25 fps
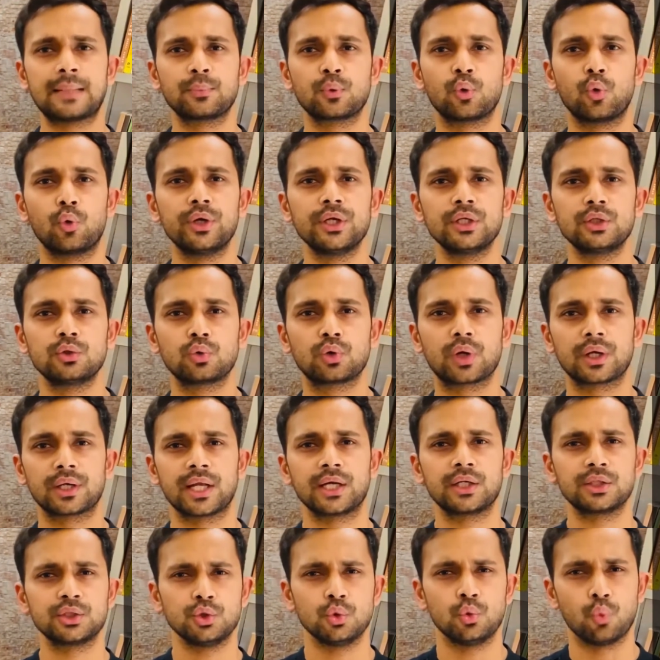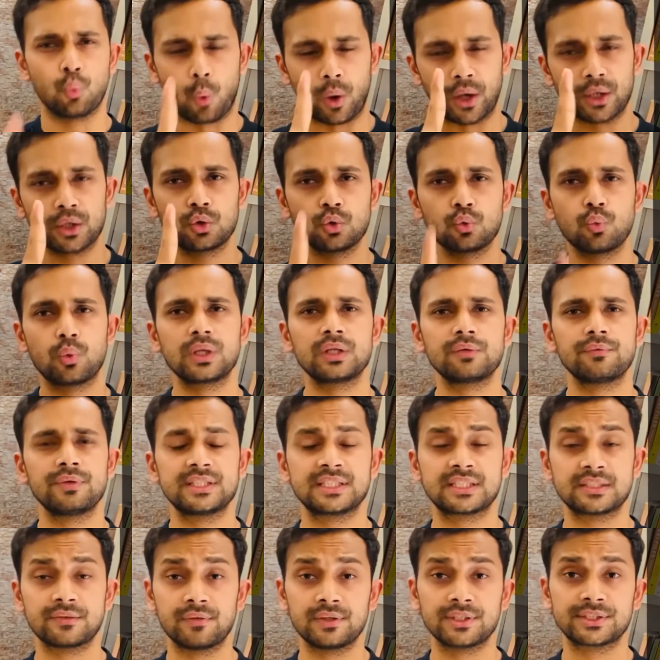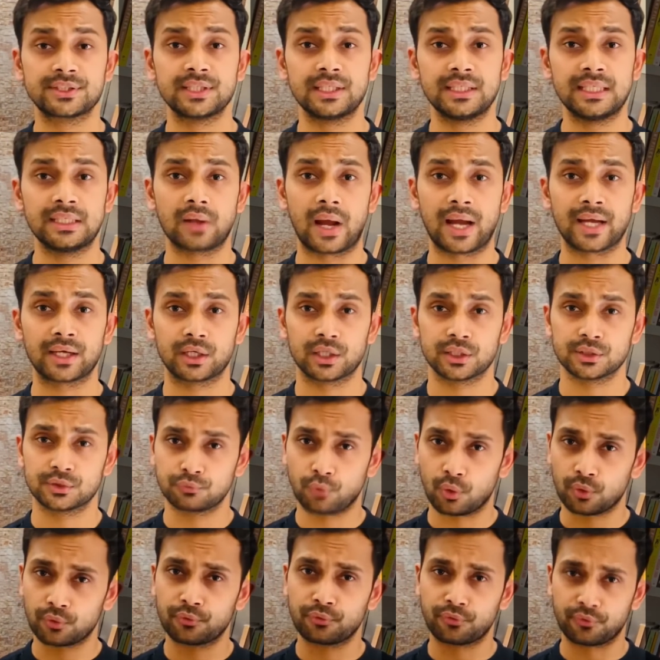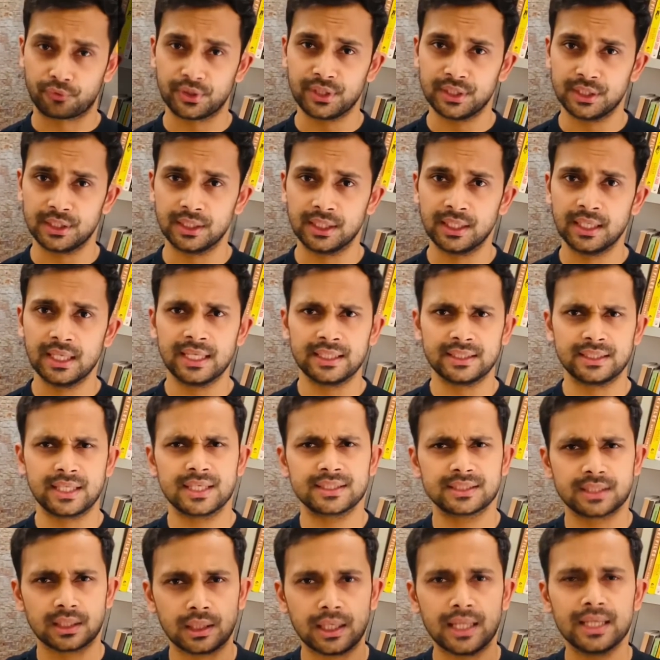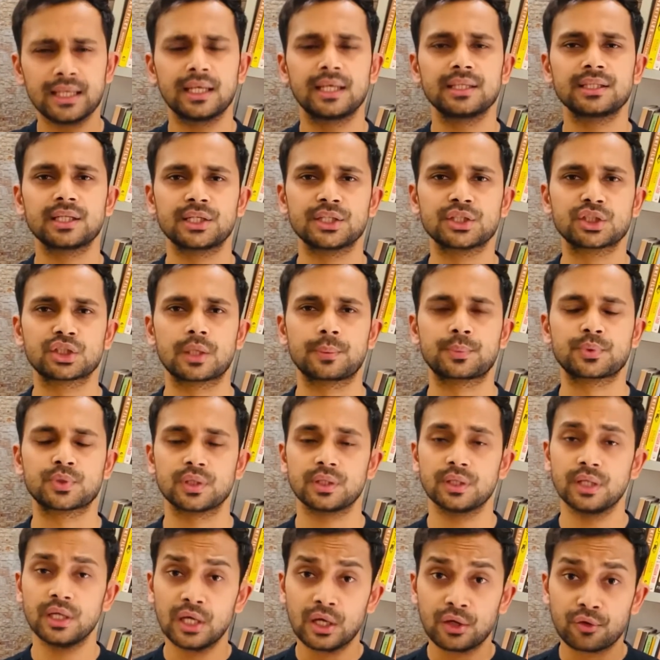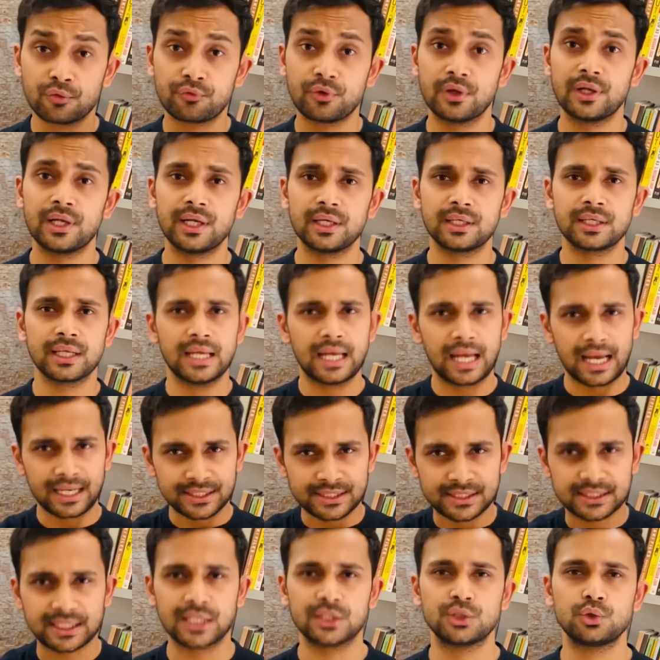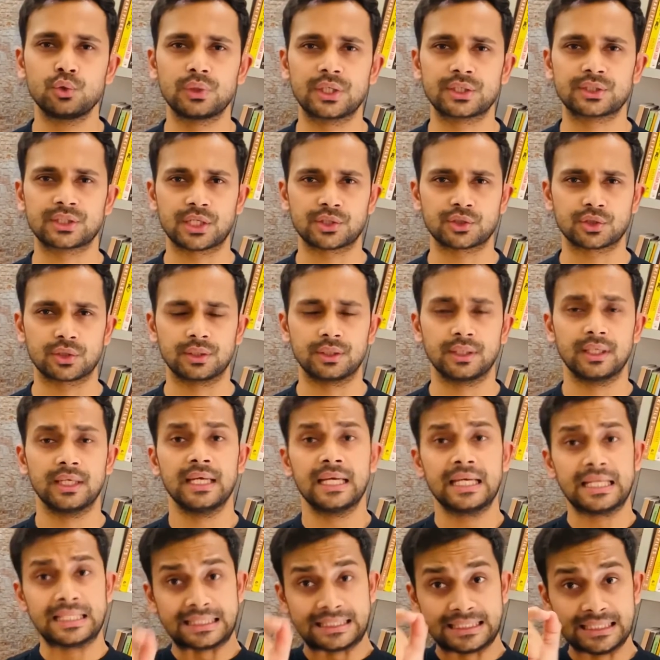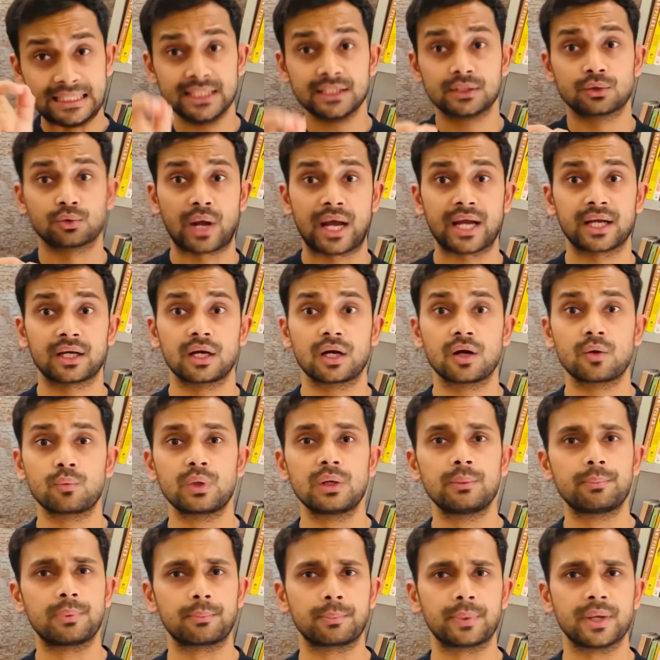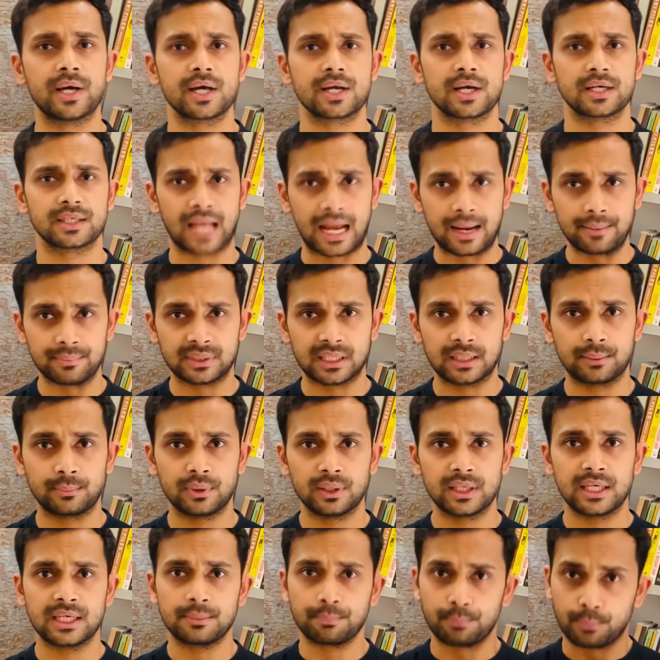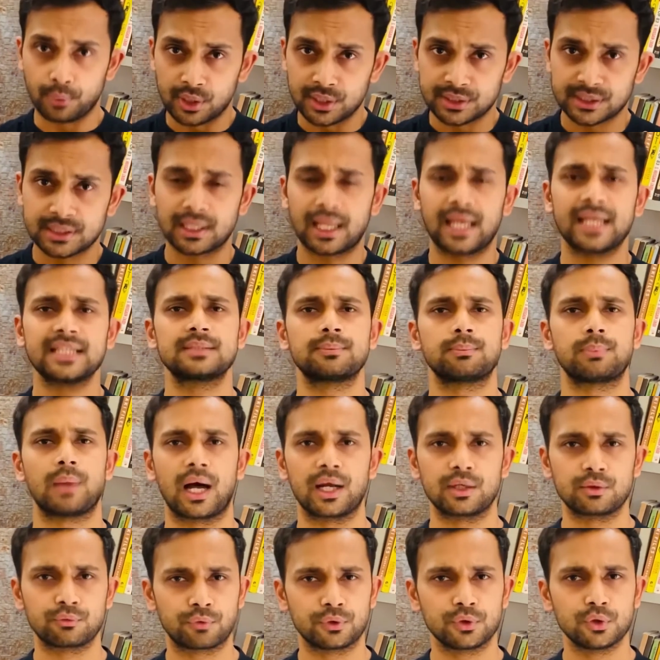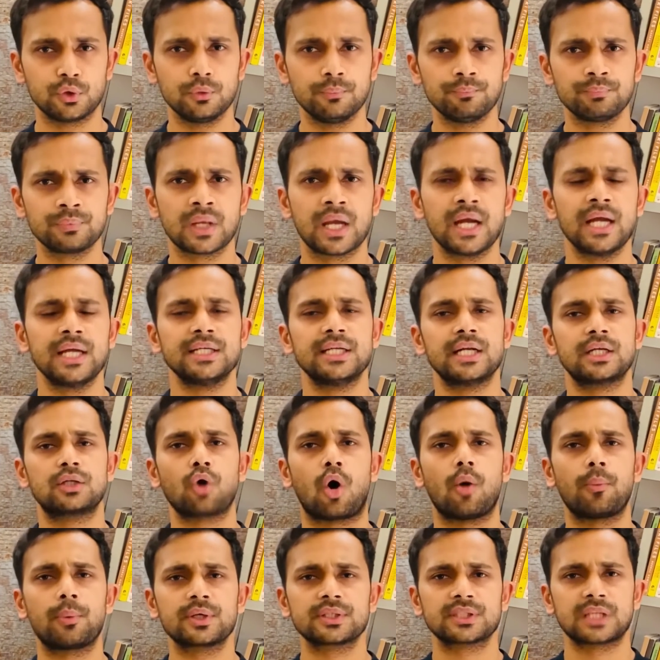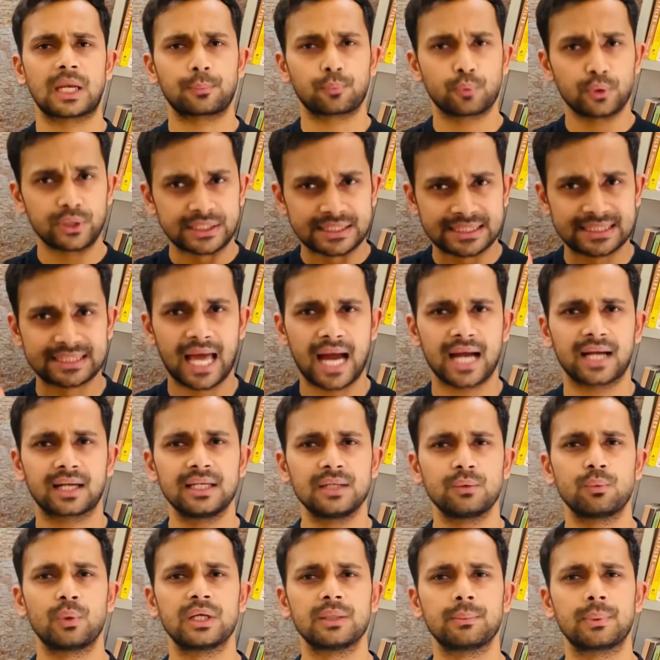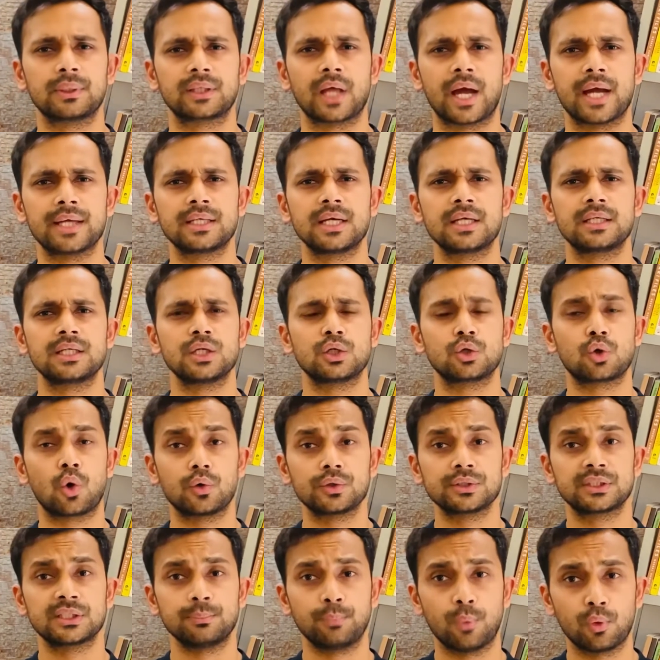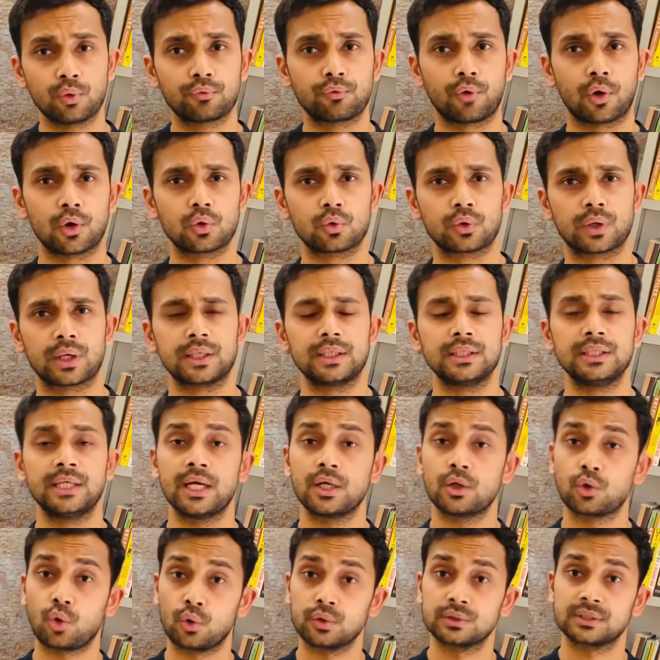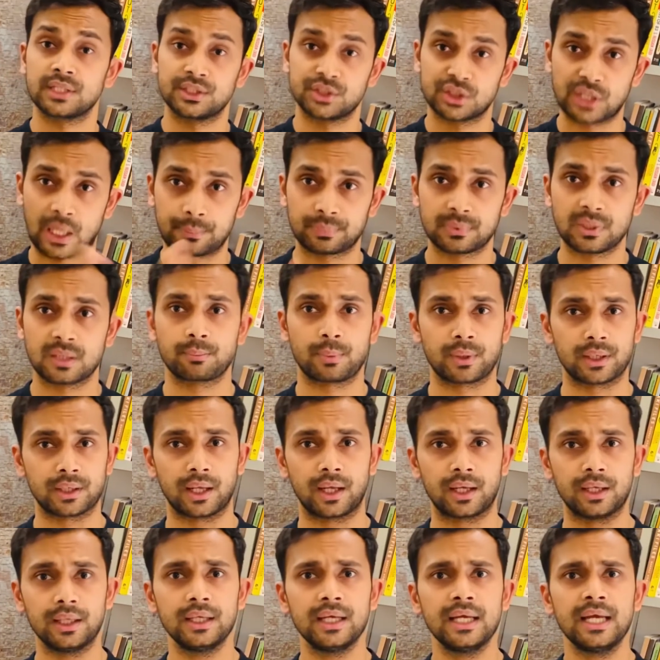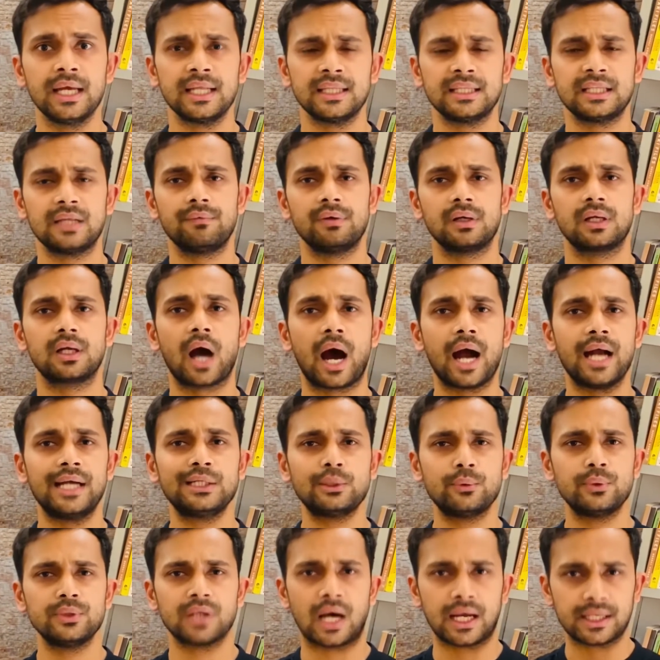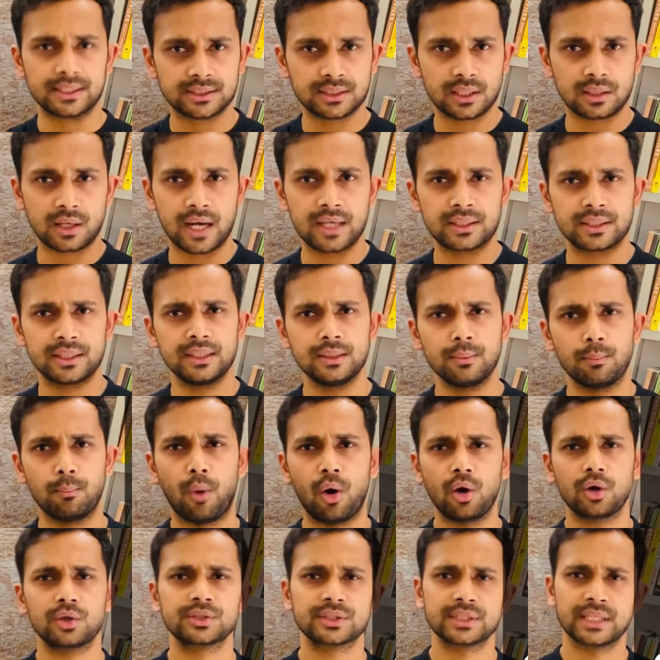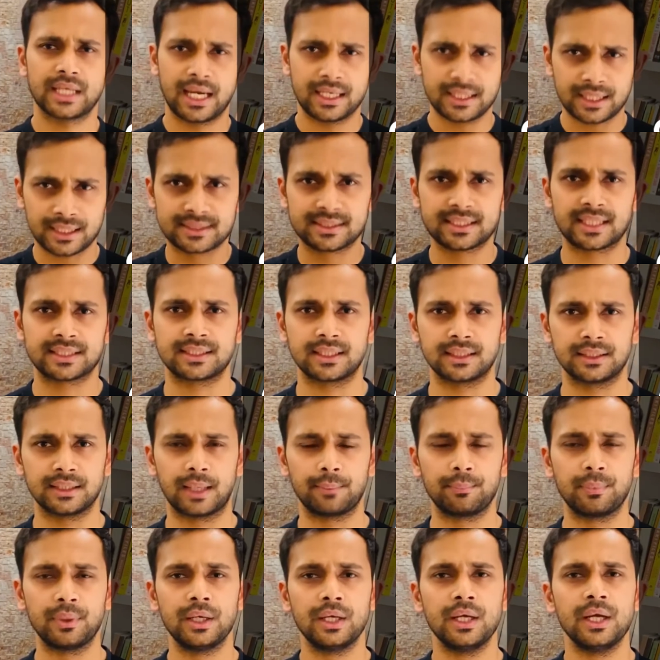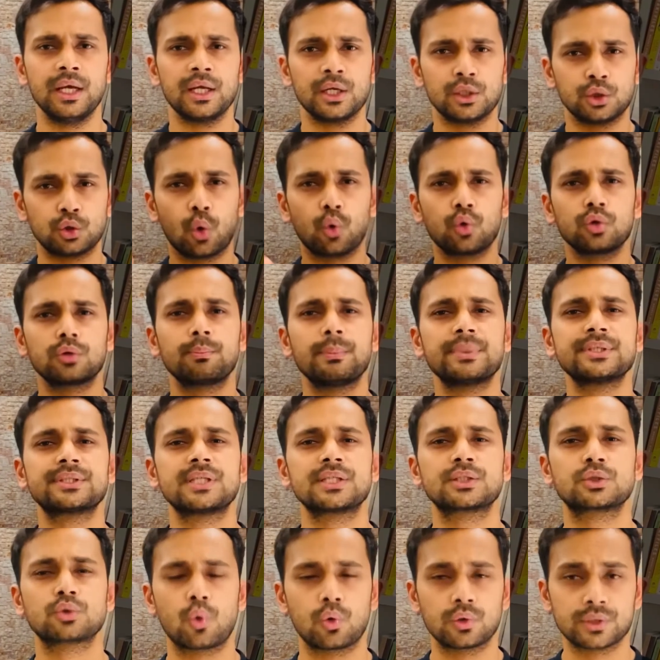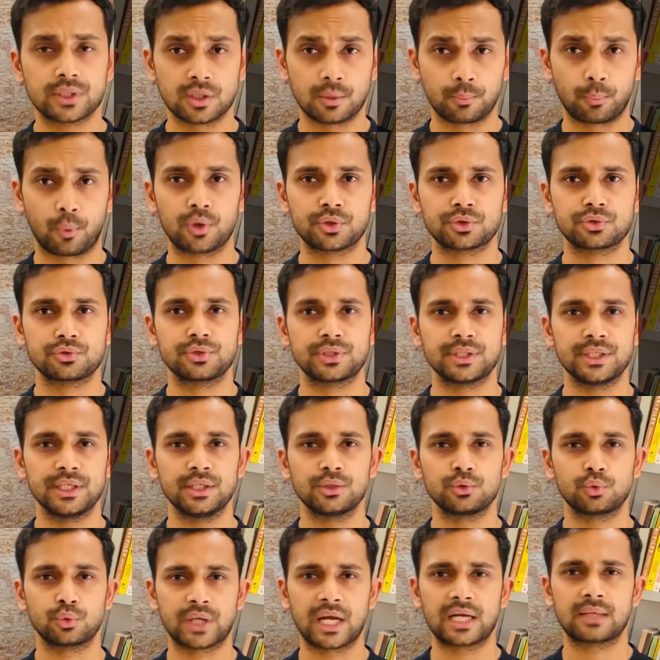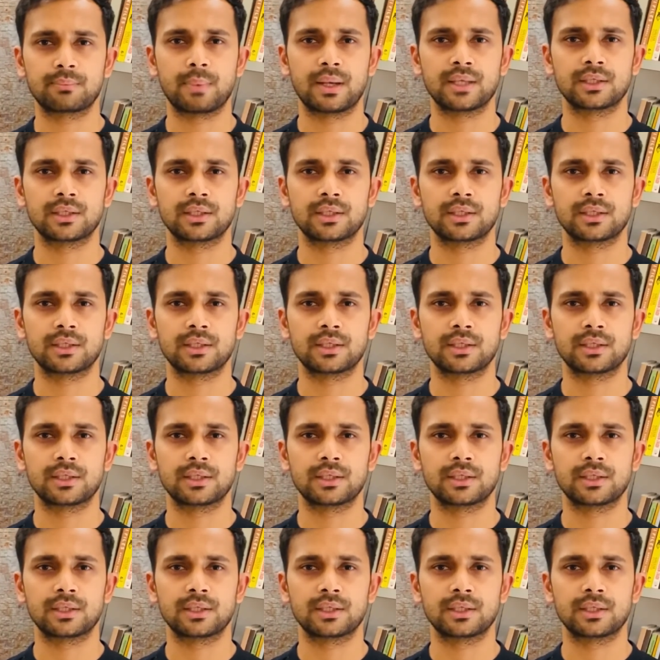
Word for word: आई एम गोइंग टू कनेक्ट यू वन टू वन विद सिविल्स दिल्ली रैंकर्स फॉर फ्री देर इज अ लिंक इन द डिस्क्रिप्शन फिल इट एंड स्केड्यूल अ सेशन These ranker will prepare a timetable and a personalized plan for you. ये toppers आपको exactly वही बताएंगे कि कौन सी book follow करनी है कौन सा chapter पढ़ना है They will guide you in answer writing, mocks and accessing them. Don't miss this golden opportunity to get